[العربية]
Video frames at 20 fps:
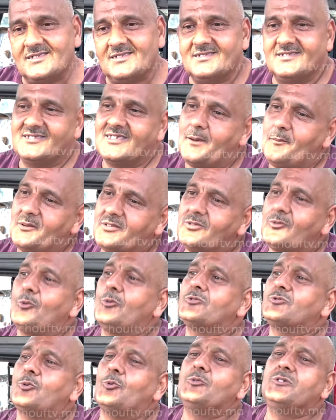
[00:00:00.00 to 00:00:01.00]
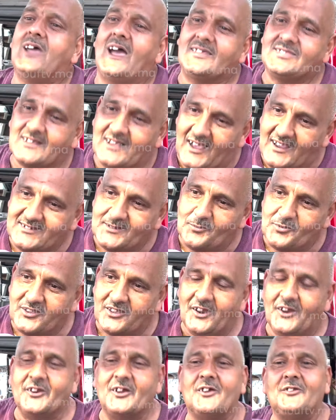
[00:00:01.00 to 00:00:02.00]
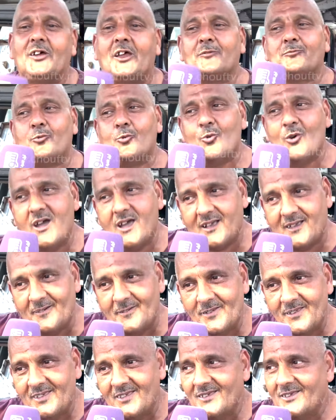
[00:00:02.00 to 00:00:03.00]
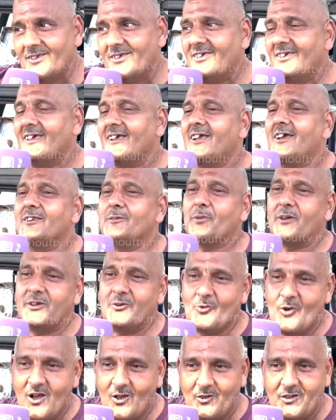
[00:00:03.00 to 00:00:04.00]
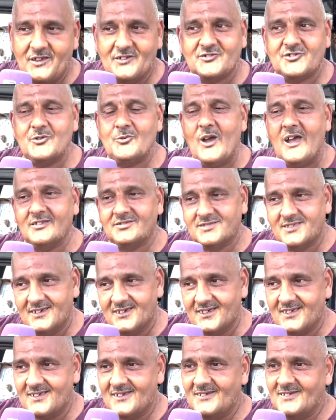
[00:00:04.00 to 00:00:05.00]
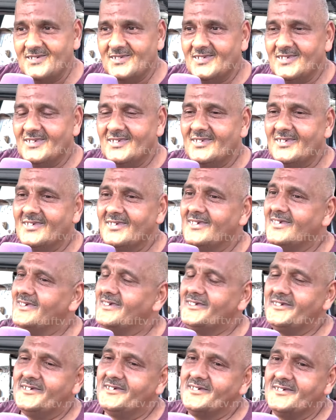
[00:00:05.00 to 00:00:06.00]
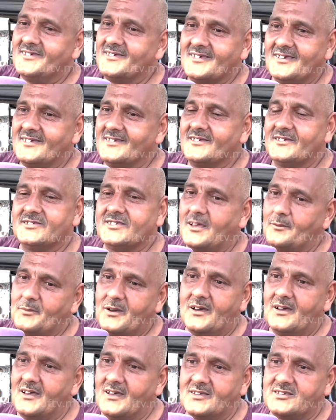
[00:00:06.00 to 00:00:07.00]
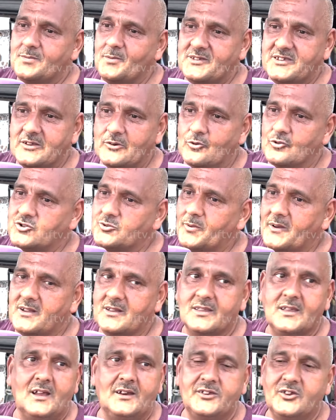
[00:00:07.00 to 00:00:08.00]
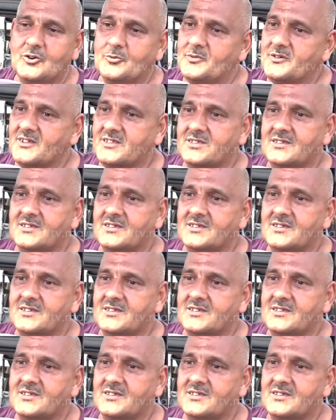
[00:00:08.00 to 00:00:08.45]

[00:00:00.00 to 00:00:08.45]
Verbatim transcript: زعما تقول لنا عندك حاجه مزيانه حنا كنعرفوك كنبغيوك كنجيو عندك آه، زعما اش باش نقول تبارك الله عليهم الناس